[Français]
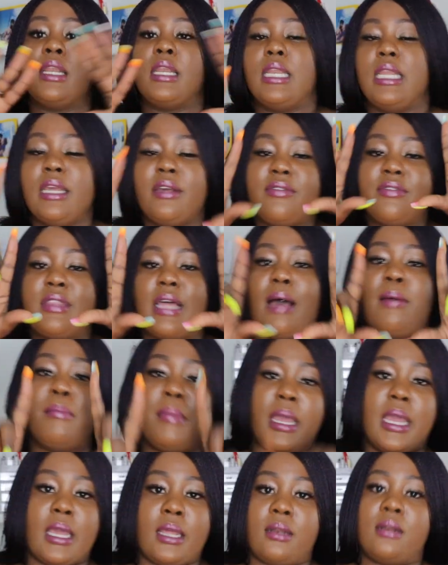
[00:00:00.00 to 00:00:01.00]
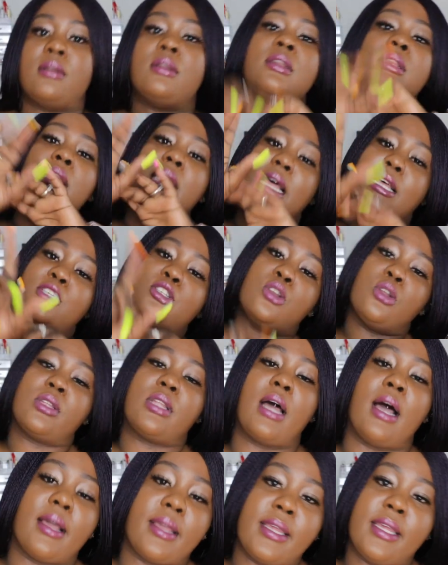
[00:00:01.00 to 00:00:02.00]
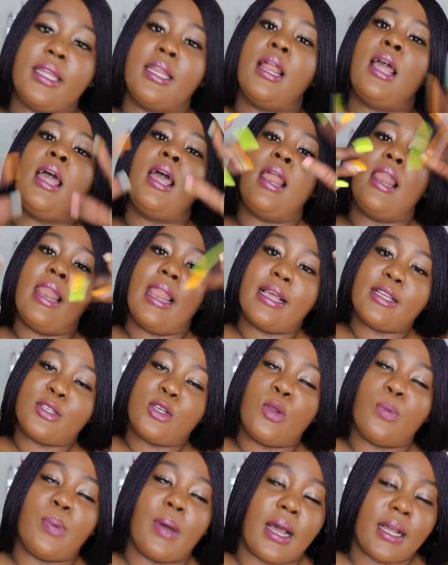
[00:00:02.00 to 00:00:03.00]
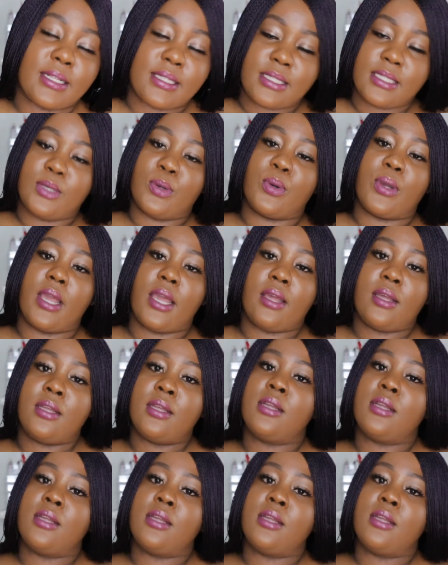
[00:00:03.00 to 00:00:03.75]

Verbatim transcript: Leave that man. Laisse-le tranquille. Laisse-le partir, ok?